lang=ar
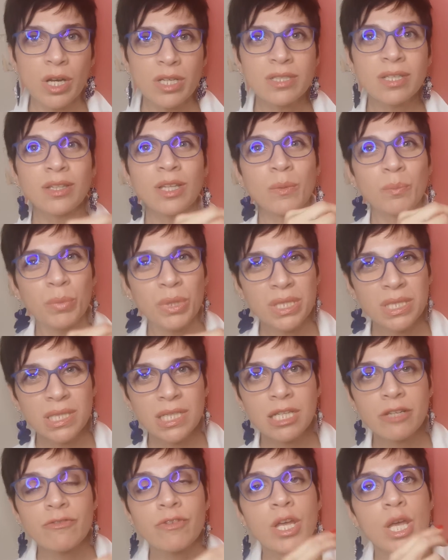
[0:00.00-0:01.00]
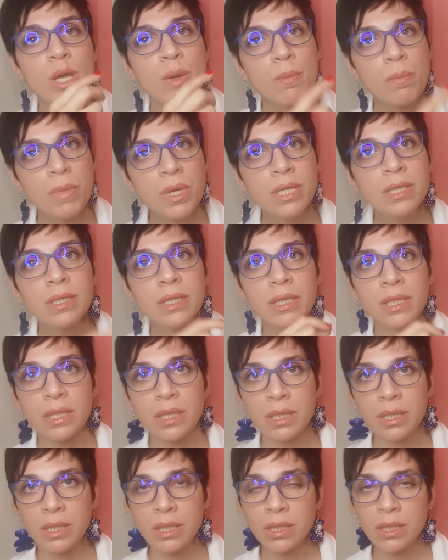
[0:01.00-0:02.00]
وخاصة بالصيف من
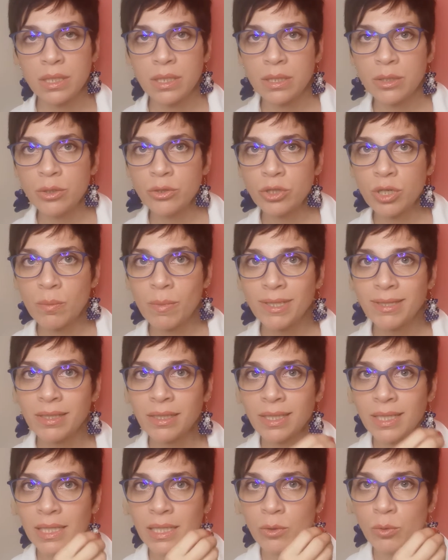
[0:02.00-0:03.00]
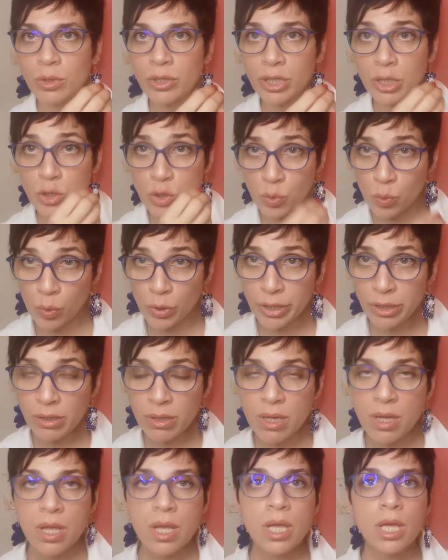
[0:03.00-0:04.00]
النيوتراماتيك اللي هو الريتش
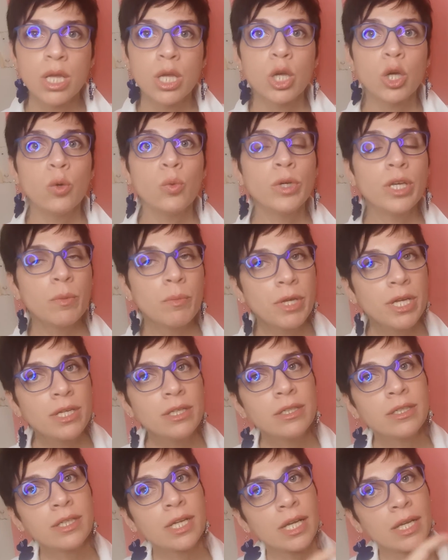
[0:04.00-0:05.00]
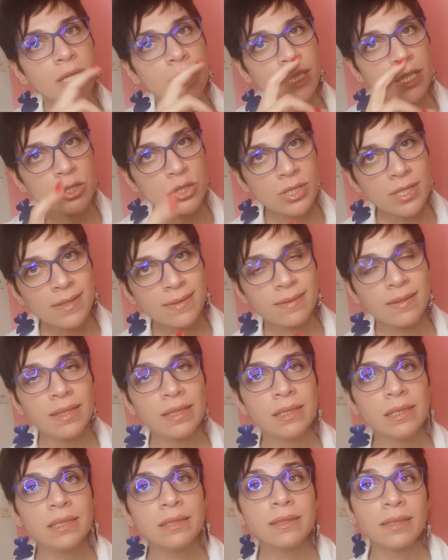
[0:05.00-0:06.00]
أويل وكمان رح احكي جزء
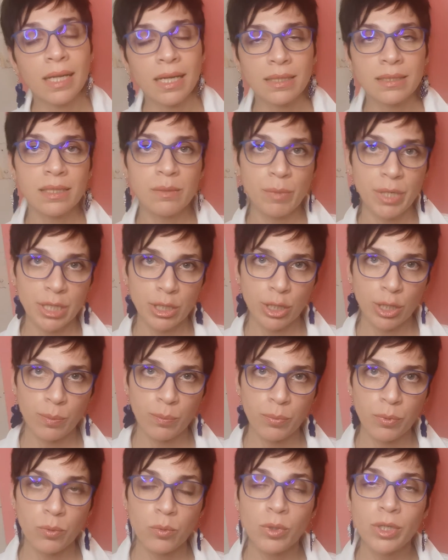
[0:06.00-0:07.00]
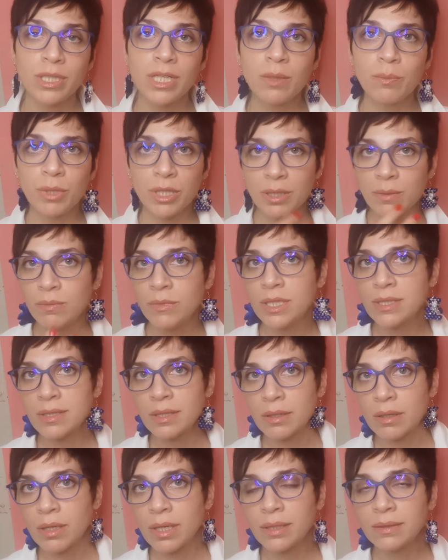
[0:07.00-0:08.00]
ثالث عن الميك اب وانا بهمني
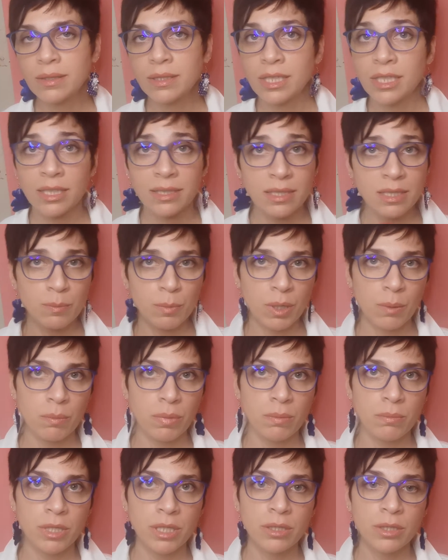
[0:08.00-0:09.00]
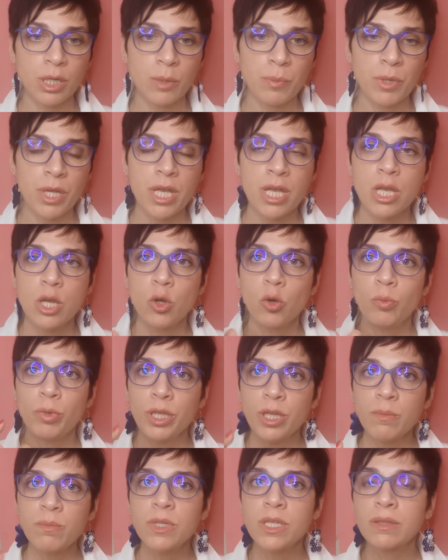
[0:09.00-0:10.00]
صراحه انا كثير بحب الميك اب
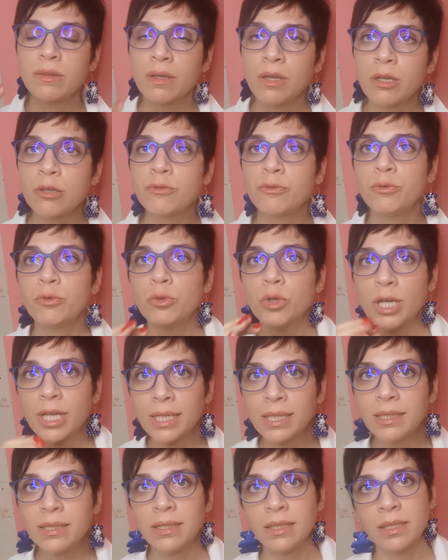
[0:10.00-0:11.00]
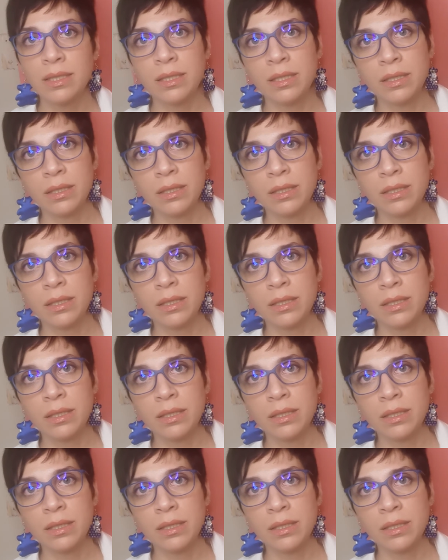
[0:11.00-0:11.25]
بهمني تعرفوا عن